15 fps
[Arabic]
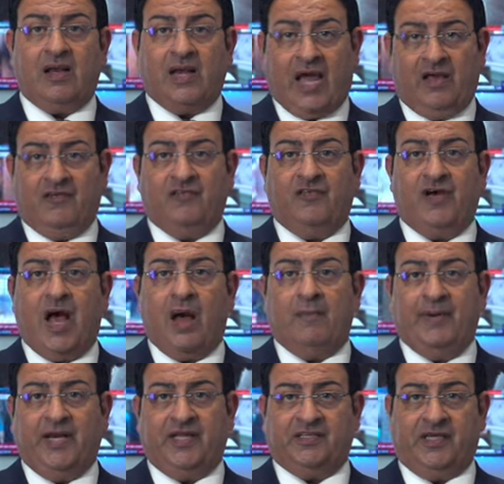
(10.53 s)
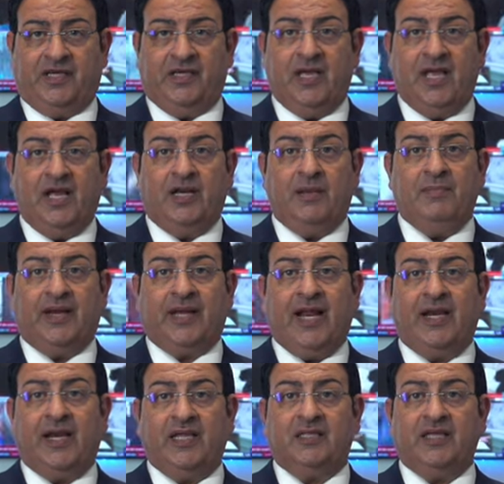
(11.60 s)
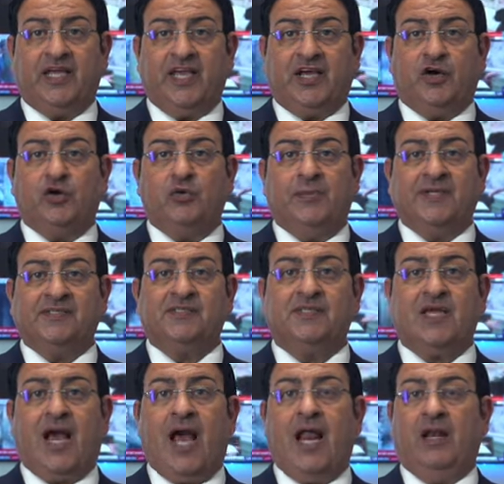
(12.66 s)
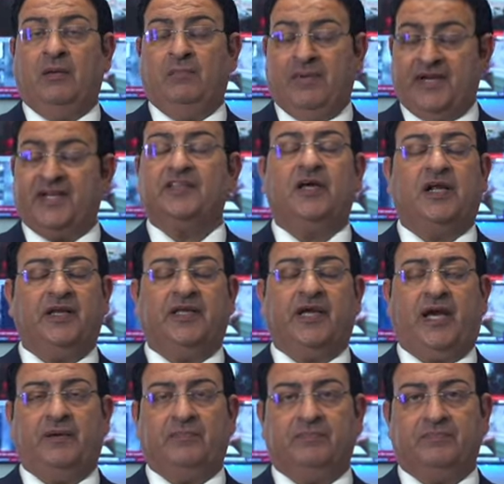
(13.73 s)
لايف أبيليتي لمجلة ايكونوميست البريطانية